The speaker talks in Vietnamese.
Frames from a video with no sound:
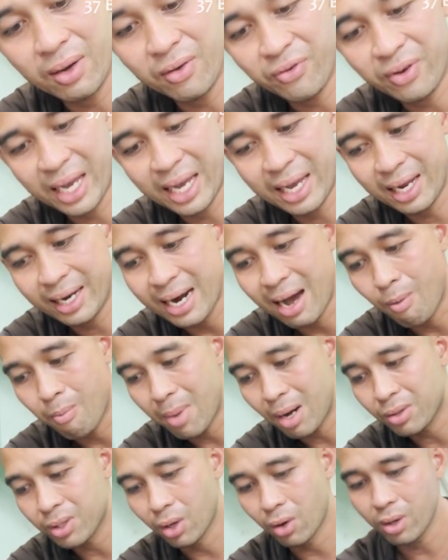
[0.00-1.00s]
phe đồng
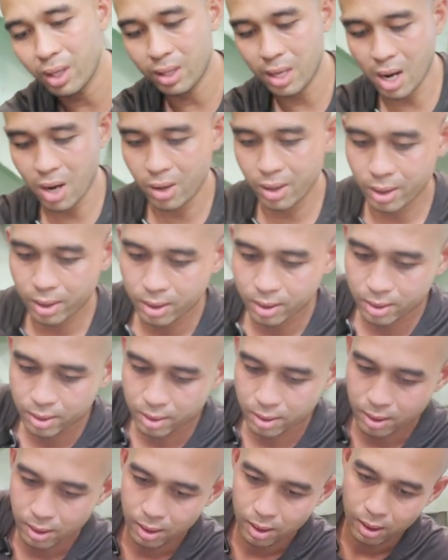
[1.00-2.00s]
báo số này thôi
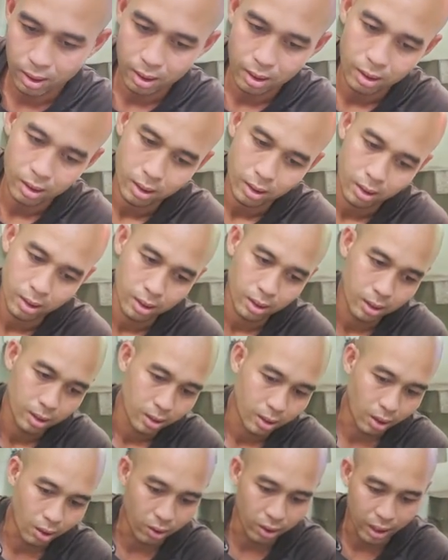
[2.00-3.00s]

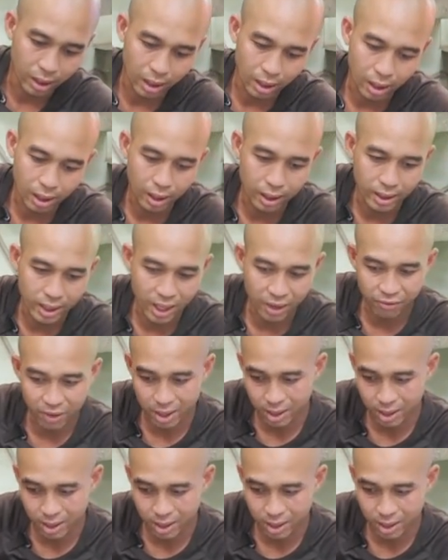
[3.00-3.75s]
rồi uh, về